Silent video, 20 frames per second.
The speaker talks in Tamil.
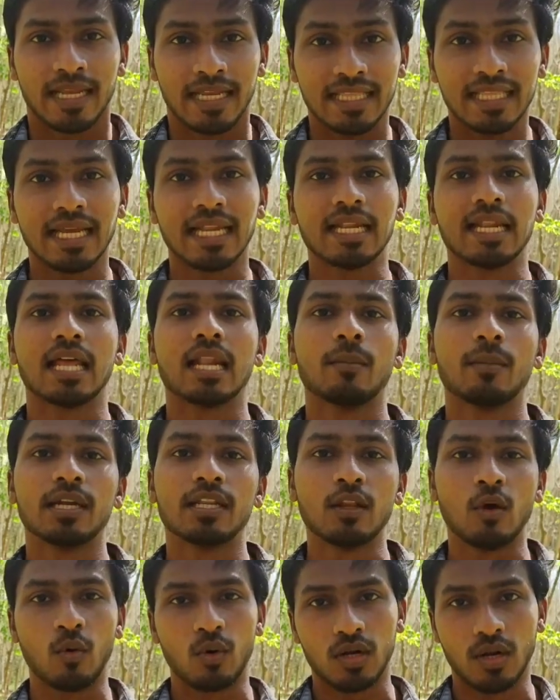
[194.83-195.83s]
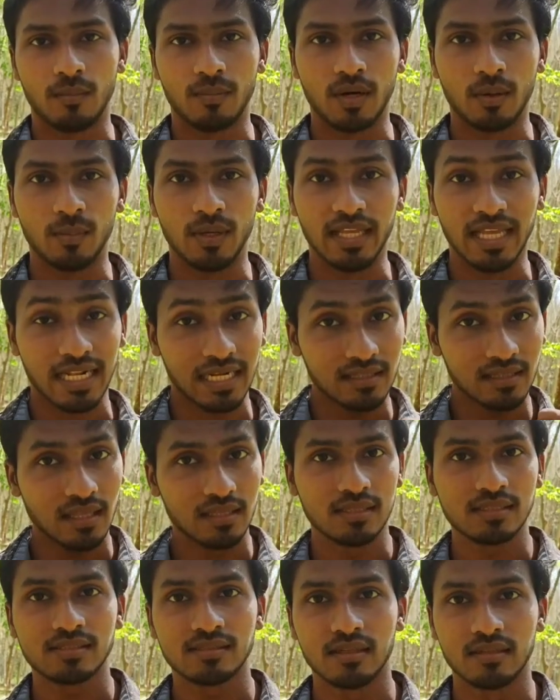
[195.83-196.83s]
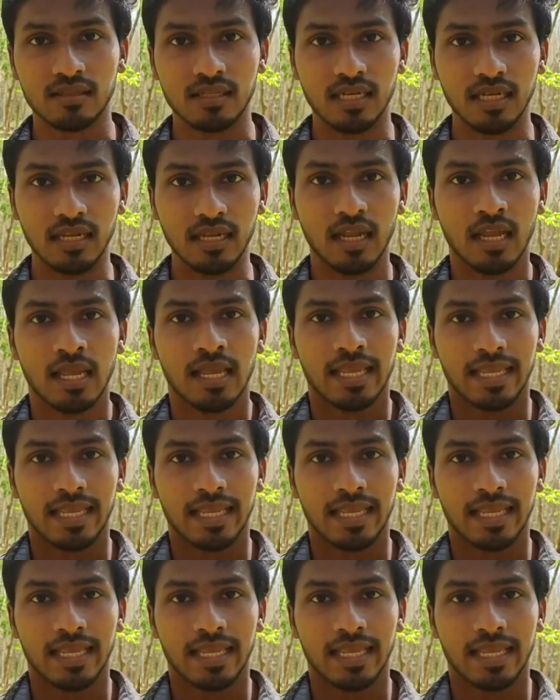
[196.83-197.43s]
இதை என்னால் மட்டும்தான் ஓவர் கம் பண்ண முடியும் எனக்கு தான் அந்த ஸ்ட்ரென்த் இருக்குது